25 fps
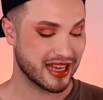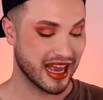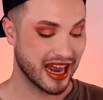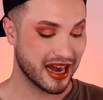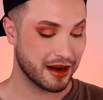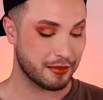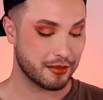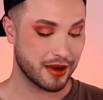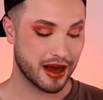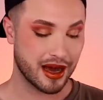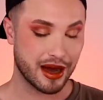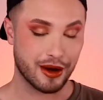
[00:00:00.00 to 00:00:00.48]

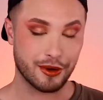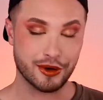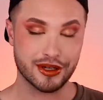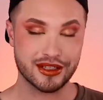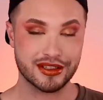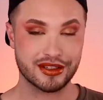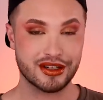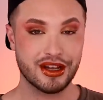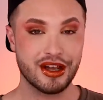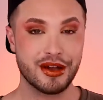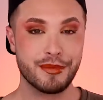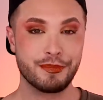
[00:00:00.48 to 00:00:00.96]
gerne mal
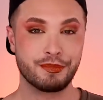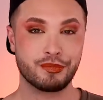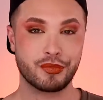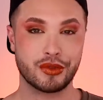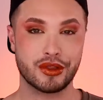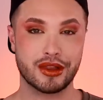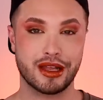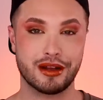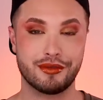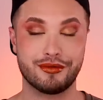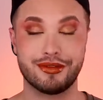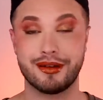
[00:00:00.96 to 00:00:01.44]
aus.
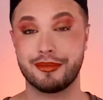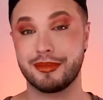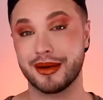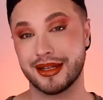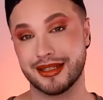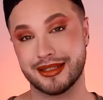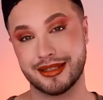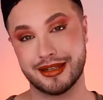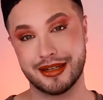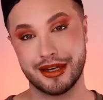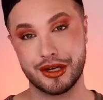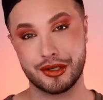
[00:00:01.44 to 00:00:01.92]
Und dann
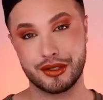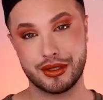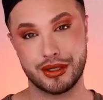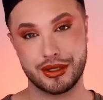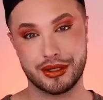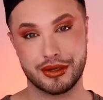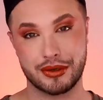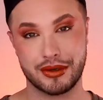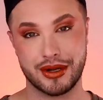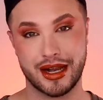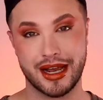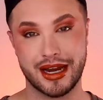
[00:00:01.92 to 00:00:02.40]
verpasst ihr
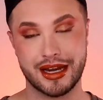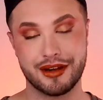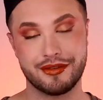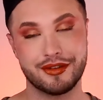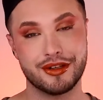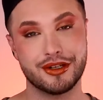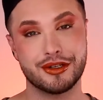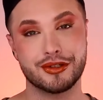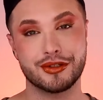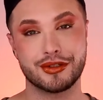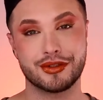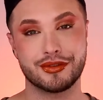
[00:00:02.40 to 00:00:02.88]
natürlich auch keine
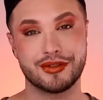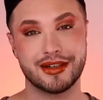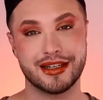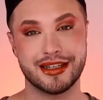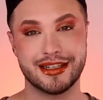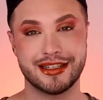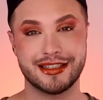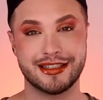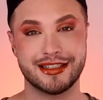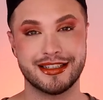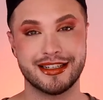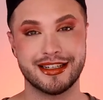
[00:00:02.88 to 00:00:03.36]
Videos, wenn
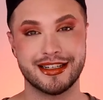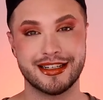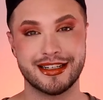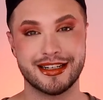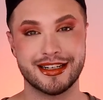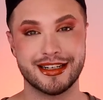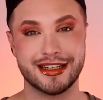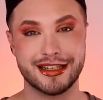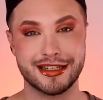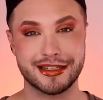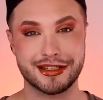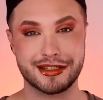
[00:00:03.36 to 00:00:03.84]
ich sie in
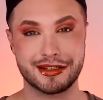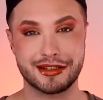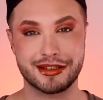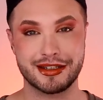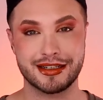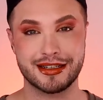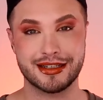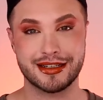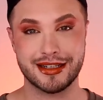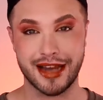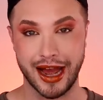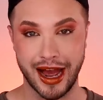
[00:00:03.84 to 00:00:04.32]
den
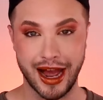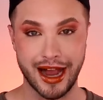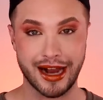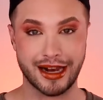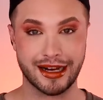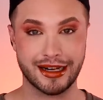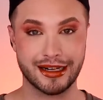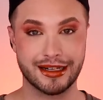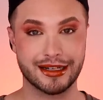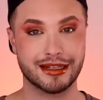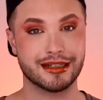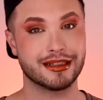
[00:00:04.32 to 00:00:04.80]
nächsten
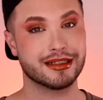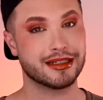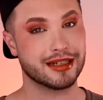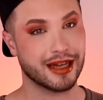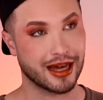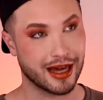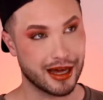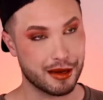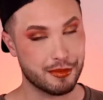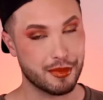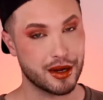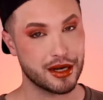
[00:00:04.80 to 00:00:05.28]
Tagen
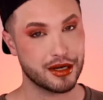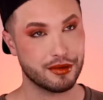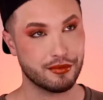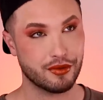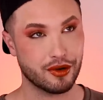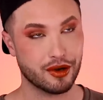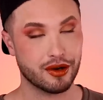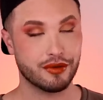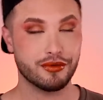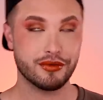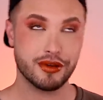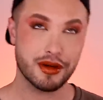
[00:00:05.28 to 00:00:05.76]
dreimal die
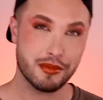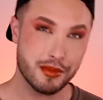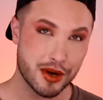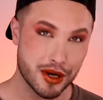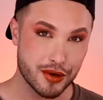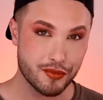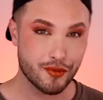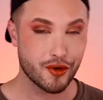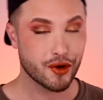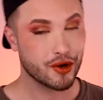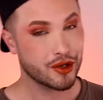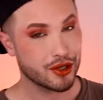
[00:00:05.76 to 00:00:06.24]
Woche, viermal
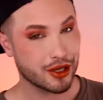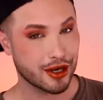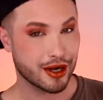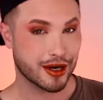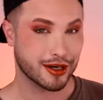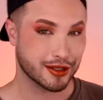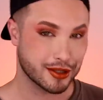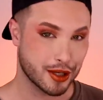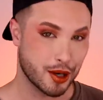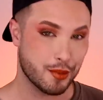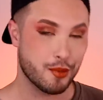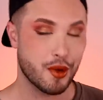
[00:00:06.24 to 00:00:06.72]
die Woche, je
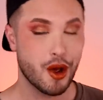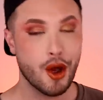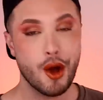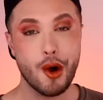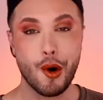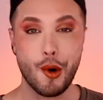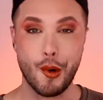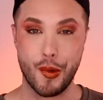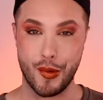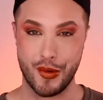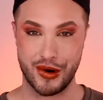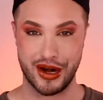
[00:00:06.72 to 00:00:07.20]
nachdem,
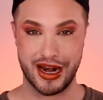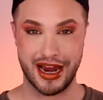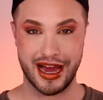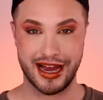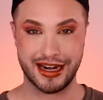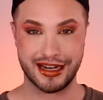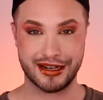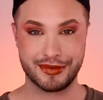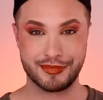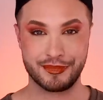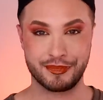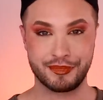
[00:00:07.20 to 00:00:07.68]

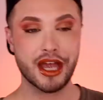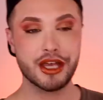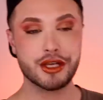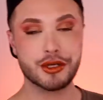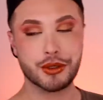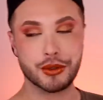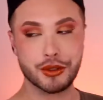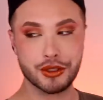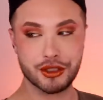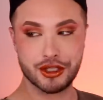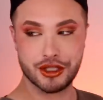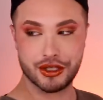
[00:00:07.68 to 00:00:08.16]
hochlade. Ich
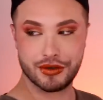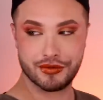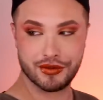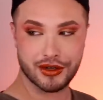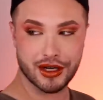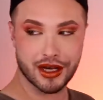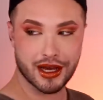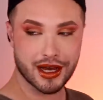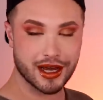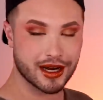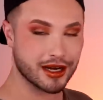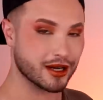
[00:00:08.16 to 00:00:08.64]
rutsche
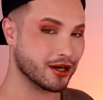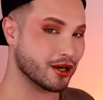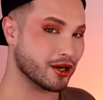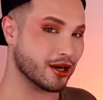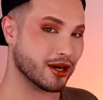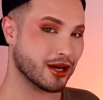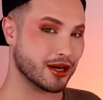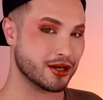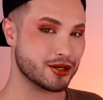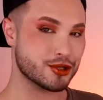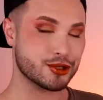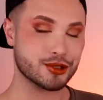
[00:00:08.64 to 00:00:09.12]
wieder ein
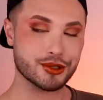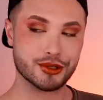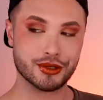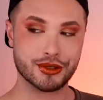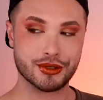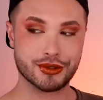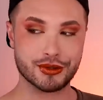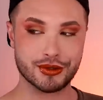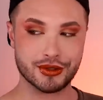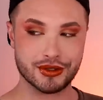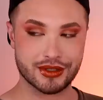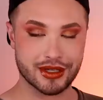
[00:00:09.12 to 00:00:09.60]
kleines
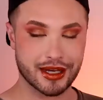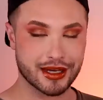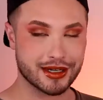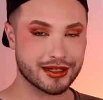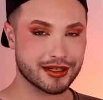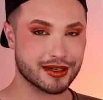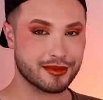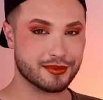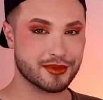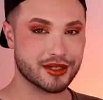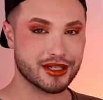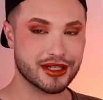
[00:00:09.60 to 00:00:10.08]
Stückchen zur Seite,
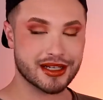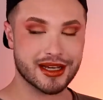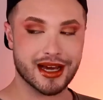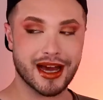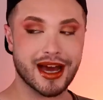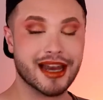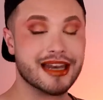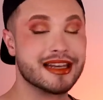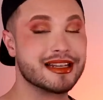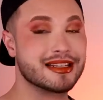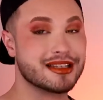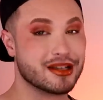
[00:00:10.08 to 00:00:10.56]
damit ihr
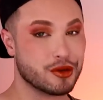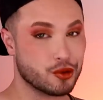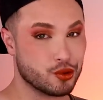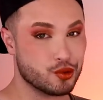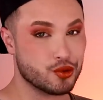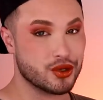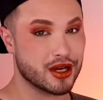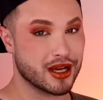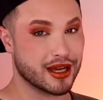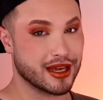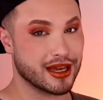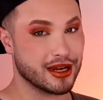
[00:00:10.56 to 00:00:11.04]
alles
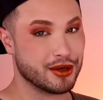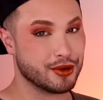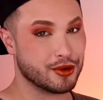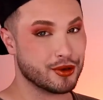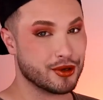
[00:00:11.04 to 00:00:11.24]
gut erkennen